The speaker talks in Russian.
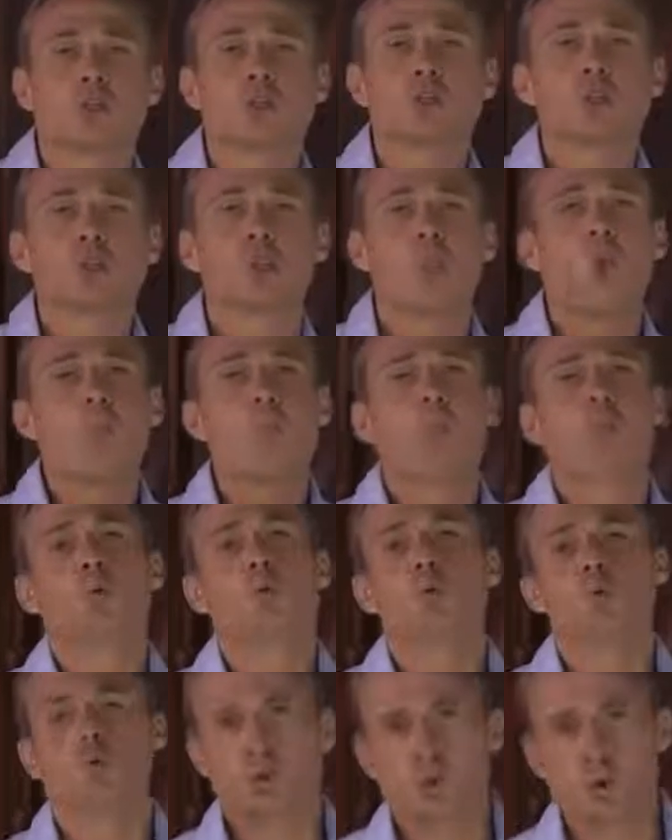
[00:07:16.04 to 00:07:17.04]
100
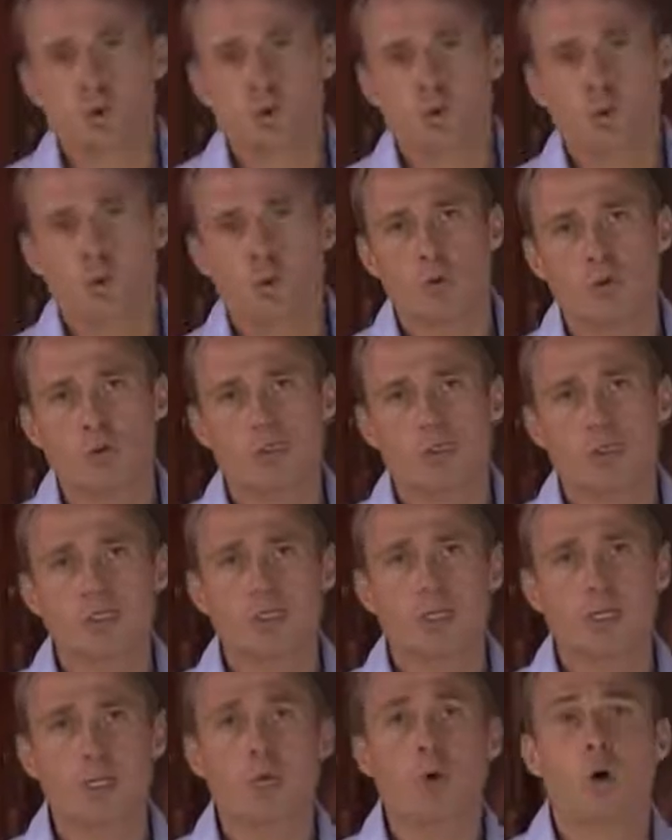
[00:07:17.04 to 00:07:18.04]
плюс часов в
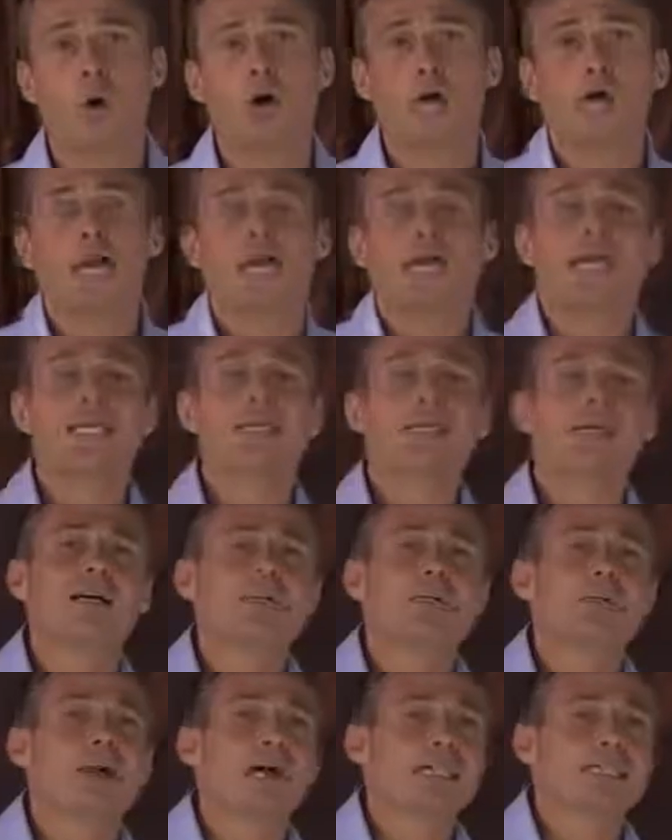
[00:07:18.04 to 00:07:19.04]
неделю. Это
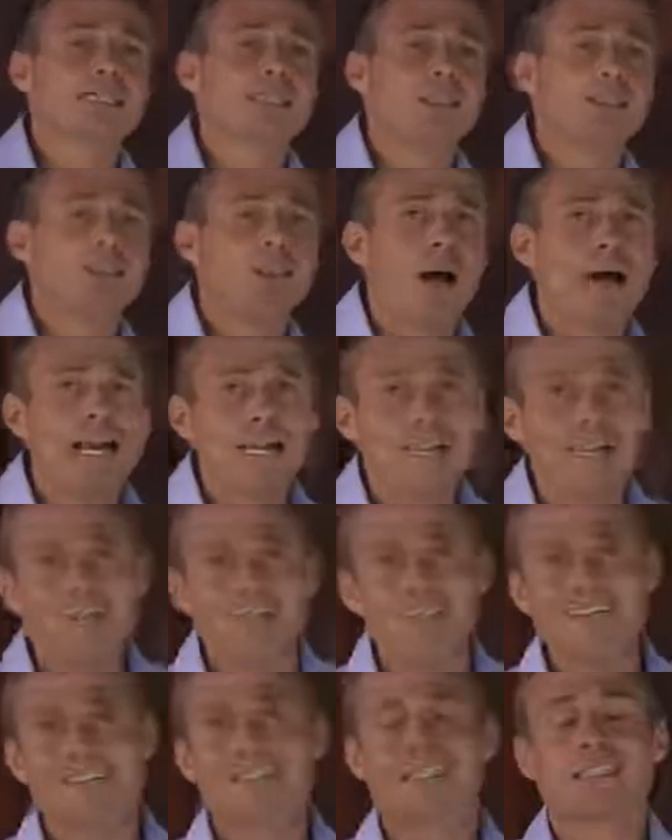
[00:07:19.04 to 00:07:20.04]
максимальная
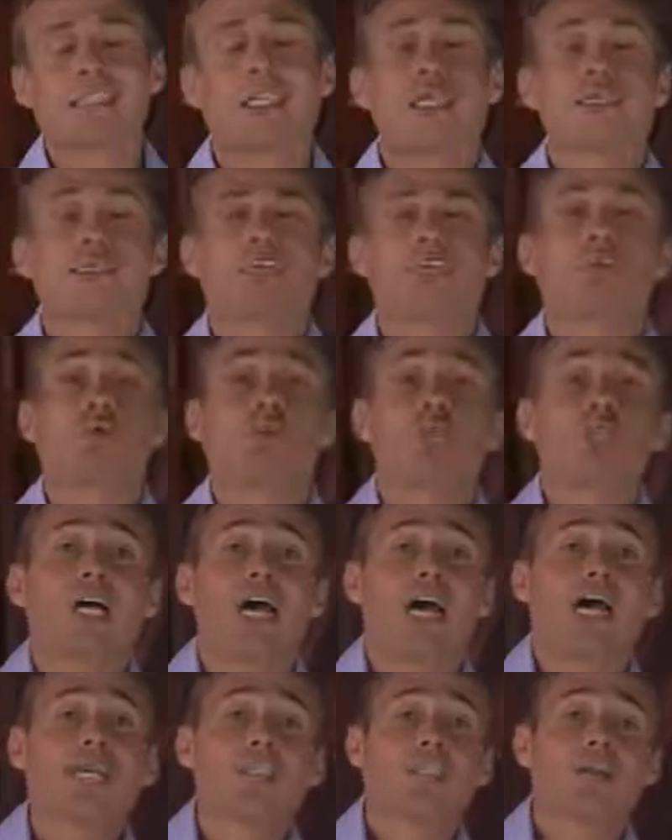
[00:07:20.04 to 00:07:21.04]
выкладка, это
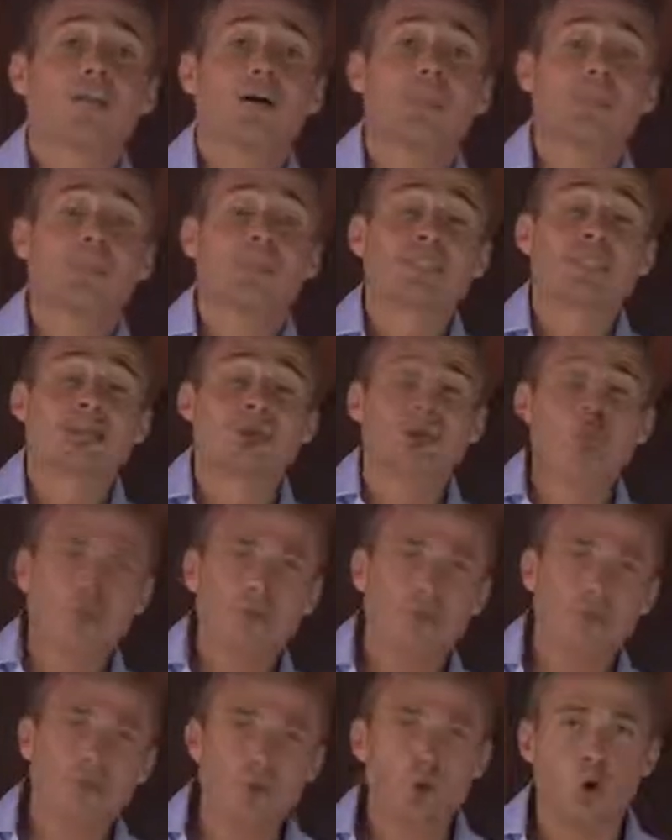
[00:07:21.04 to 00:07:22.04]
отключается
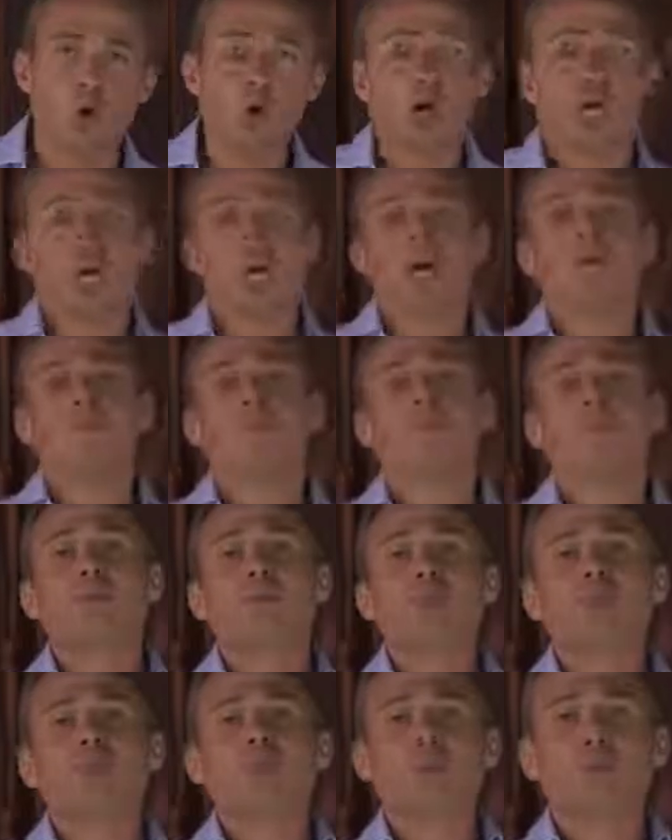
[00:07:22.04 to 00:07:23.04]
абсолютно все.
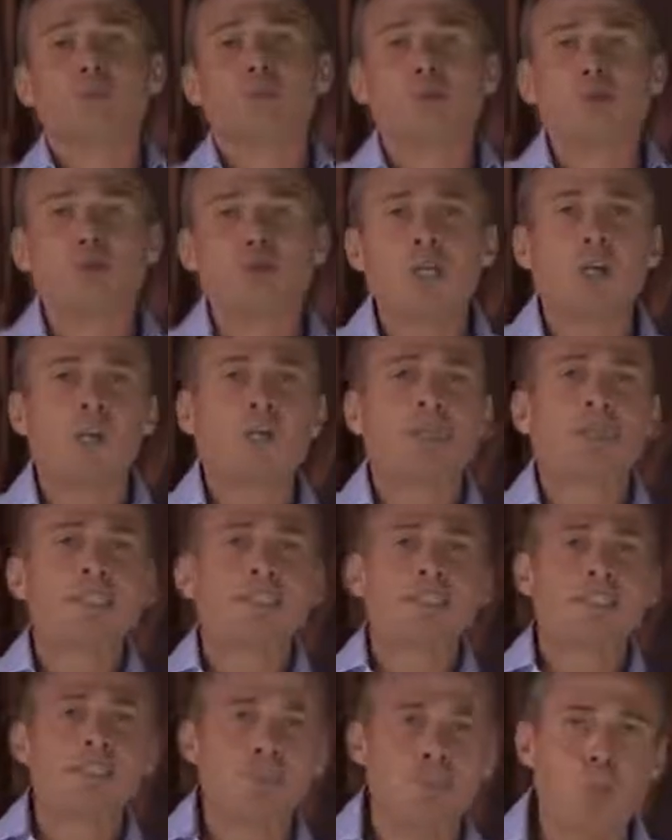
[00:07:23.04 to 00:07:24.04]
Вообще ничего не было,
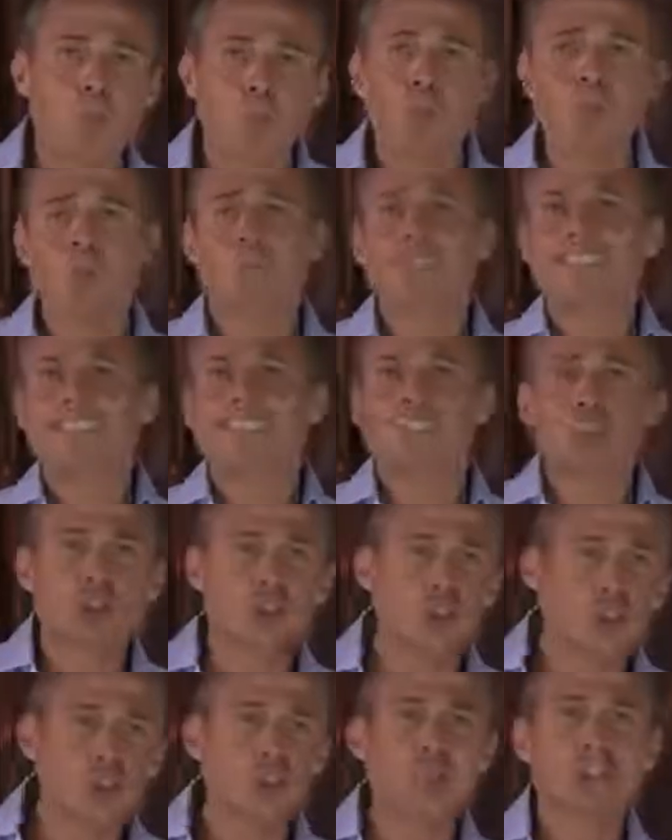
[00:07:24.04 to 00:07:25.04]
ни спорта, ни
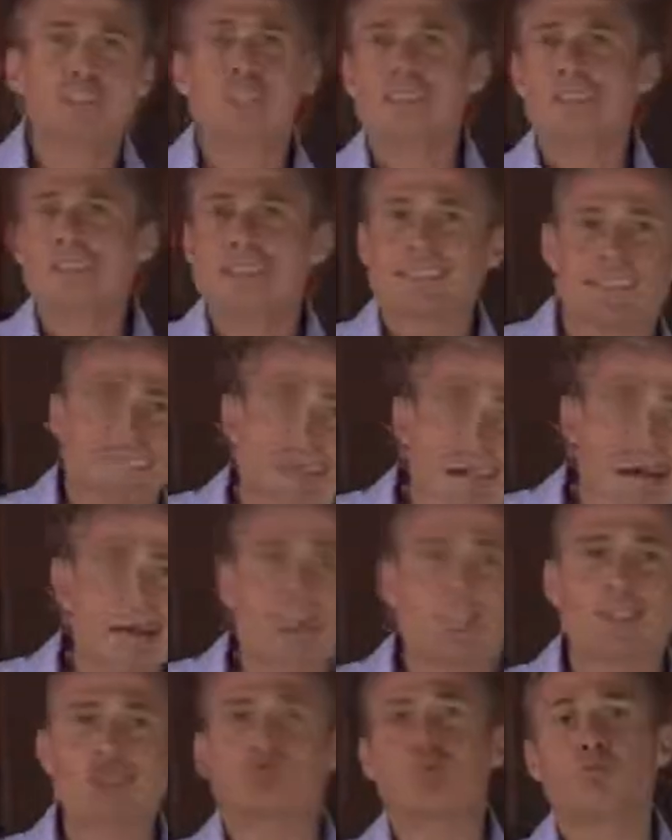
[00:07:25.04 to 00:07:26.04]
жизни, ни
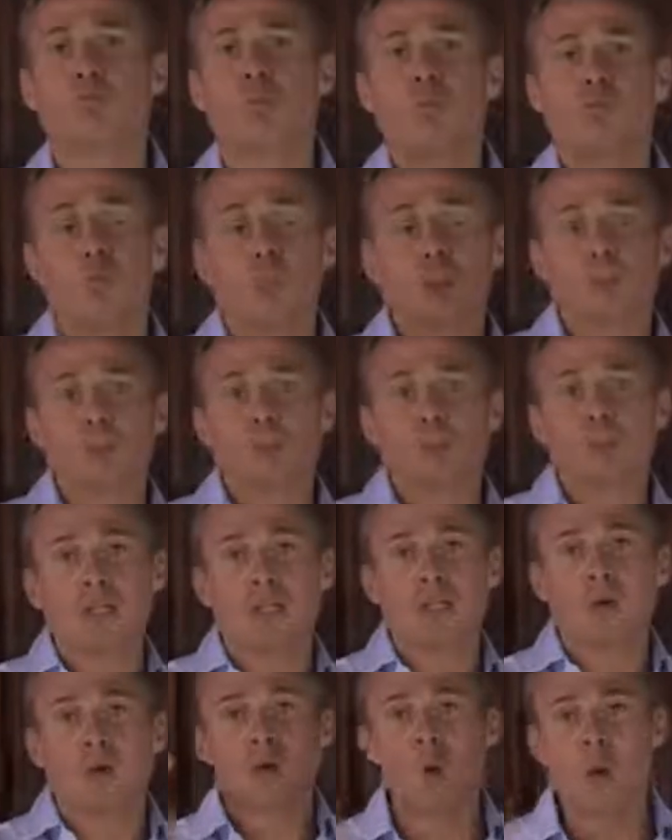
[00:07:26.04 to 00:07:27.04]
сна, ничего. Просто
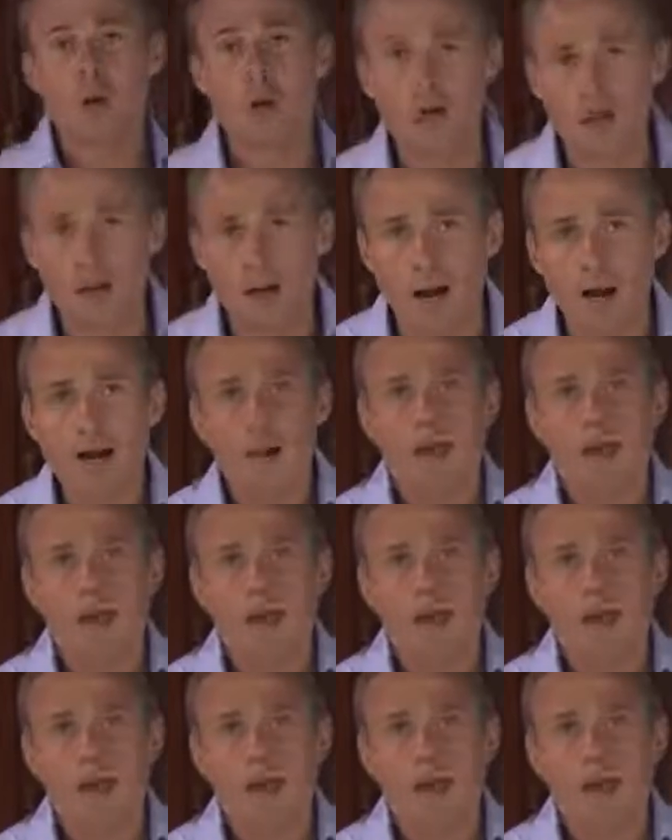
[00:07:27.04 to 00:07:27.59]
было только